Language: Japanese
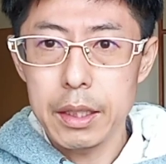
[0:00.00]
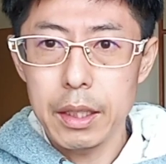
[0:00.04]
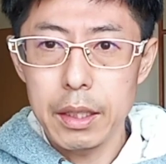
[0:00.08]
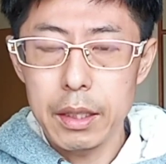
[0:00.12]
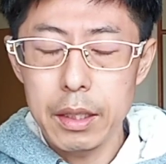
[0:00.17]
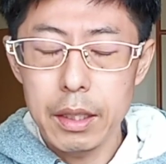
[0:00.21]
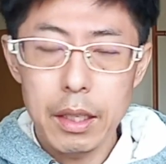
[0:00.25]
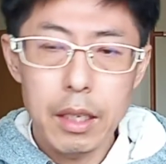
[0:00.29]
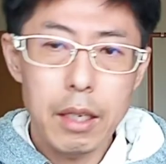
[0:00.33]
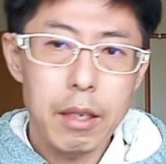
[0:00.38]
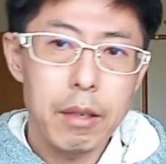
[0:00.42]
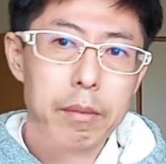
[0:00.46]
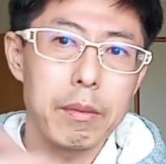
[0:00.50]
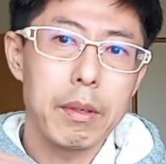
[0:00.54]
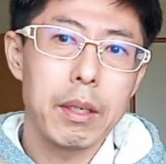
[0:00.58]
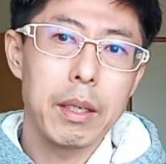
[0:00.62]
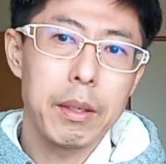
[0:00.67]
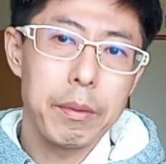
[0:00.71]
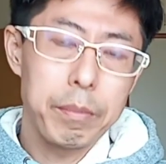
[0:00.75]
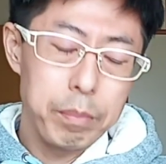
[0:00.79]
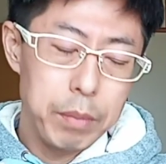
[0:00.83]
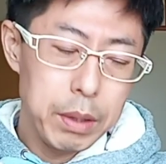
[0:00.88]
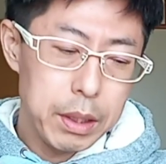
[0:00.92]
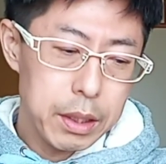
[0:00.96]
ていて、
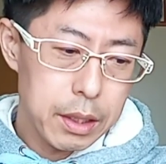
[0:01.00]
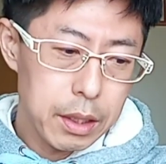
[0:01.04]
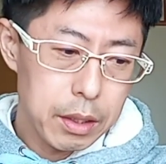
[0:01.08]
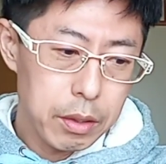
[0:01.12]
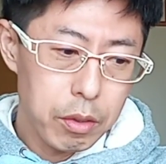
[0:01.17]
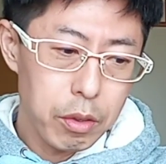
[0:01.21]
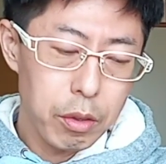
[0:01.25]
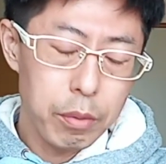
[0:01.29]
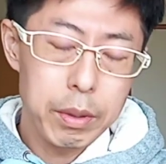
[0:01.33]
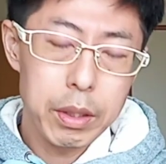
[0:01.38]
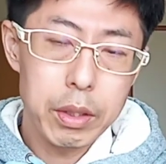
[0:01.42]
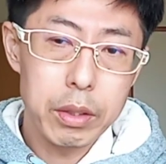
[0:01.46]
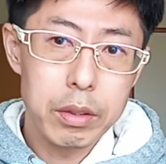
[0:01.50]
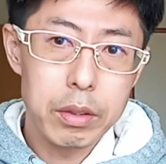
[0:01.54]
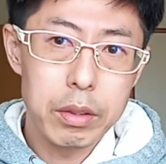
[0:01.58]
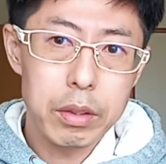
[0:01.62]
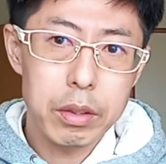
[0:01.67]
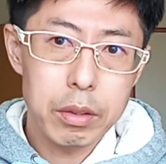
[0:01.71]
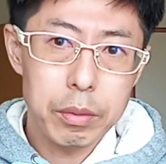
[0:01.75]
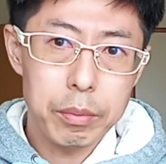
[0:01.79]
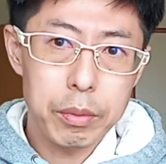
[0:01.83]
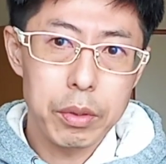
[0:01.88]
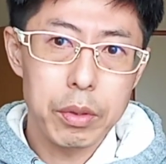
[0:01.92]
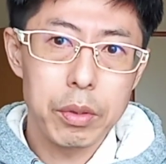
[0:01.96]
まあ、ヴィッセル神戸の優
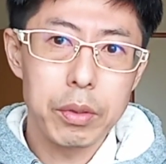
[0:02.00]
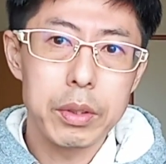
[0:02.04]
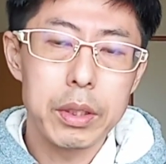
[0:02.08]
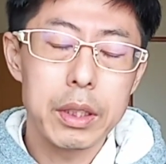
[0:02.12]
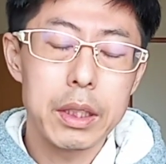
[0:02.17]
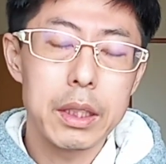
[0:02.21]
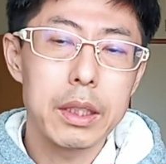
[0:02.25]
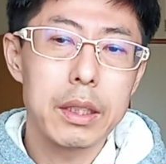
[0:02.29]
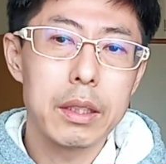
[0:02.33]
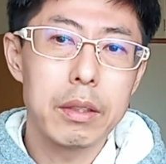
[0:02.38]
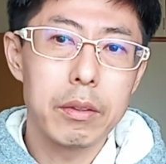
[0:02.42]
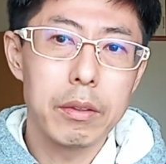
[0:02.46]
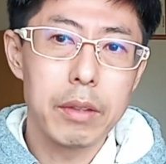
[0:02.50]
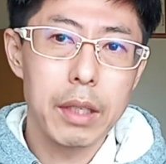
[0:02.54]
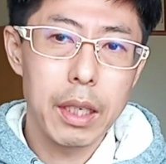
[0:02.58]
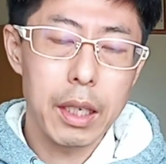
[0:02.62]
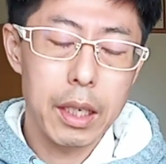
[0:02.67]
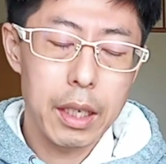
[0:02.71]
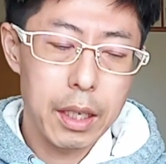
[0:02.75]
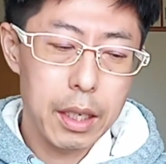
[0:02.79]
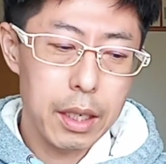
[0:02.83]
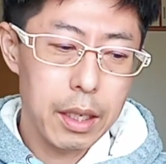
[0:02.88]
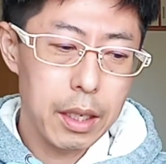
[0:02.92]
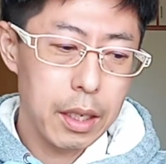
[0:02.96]
勝も同時進行で、
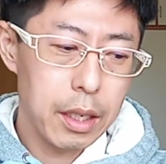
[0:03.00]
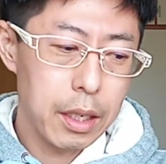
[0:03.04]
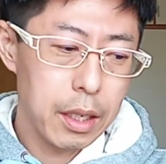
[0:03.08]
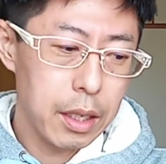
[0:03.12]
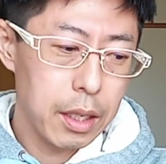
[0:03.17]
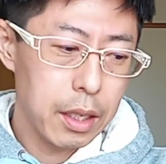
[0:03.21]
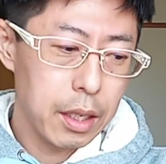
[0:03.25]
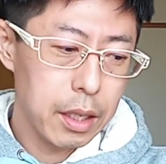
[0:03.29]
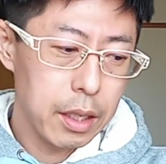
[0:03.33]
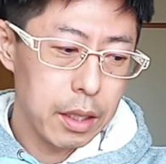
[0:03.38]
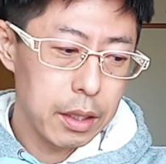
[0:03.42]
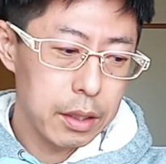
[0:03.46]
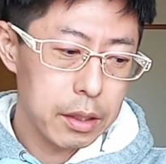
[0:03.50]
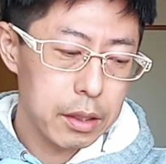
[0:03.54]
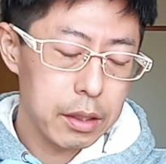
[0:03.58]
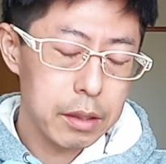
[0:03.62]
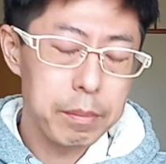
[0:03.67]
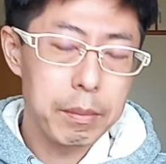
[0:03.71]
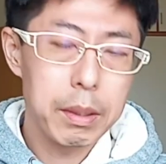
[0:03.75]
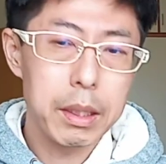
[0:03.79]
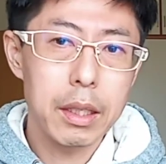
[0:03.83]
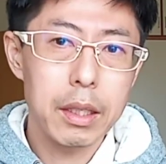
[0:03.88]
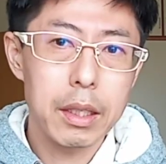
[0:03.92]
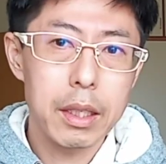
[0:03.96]
えー、
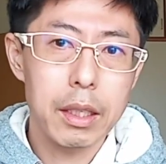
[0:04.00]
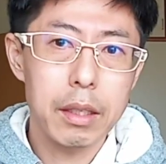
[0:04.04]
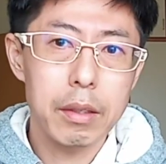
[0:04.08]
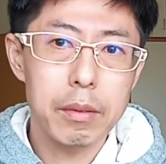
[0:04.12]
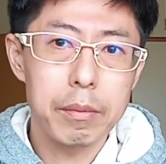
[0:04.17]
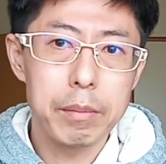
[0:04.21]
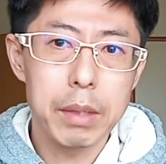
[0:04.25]
進めていた。